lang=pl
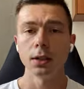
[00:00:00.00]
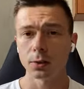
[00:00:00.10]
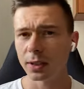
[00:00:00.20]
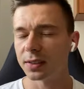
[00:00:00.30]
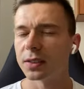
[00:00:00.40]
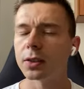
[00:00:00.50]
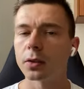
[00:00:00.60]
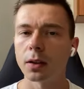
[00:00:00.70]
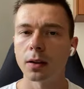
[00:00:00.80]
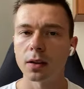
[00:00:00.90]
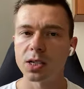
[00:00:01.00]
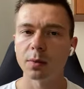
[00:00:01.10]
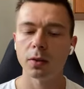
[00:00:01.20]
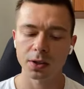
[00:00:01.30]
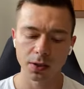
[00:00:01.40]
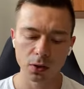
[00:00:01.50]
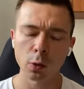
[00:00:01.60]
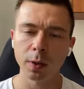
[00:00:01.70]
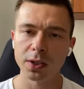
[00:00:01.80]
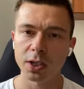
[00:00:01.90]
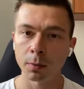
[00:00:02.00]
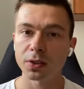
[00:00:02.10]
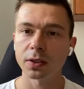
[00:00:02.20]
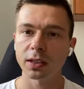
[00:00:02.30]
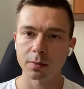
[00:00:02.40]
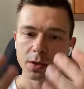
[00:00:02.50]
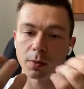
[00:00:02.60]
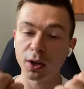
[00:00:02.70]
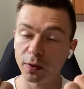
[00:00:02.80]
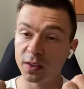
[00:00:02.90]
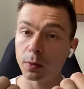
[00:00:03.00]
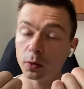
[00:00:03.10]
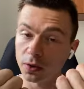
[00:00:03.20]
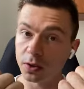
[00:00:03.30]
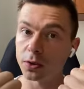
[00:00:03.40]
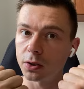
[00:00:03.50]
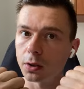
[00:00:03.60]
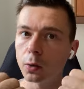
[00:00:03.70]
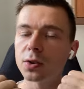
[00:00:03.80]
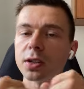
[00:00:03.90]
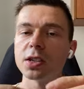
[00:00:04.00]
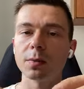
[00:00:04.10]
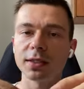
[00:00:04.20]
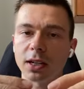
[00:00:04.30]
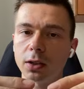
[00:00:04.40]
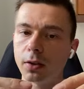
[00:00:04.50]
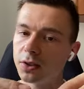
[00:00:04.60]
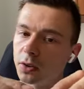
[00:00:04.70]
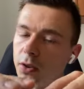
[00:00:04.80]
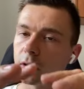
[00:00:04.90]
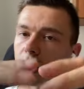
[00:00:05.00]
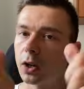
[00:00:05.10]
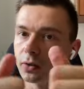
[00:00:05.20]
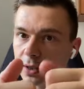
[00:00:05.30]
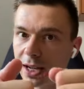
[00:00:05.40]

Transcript: Tutaj jest istotne, żeby właśnie skupiać się mocno na tym, żeby chwyt był dosyć luźny, żeby traktować to tylko jako takie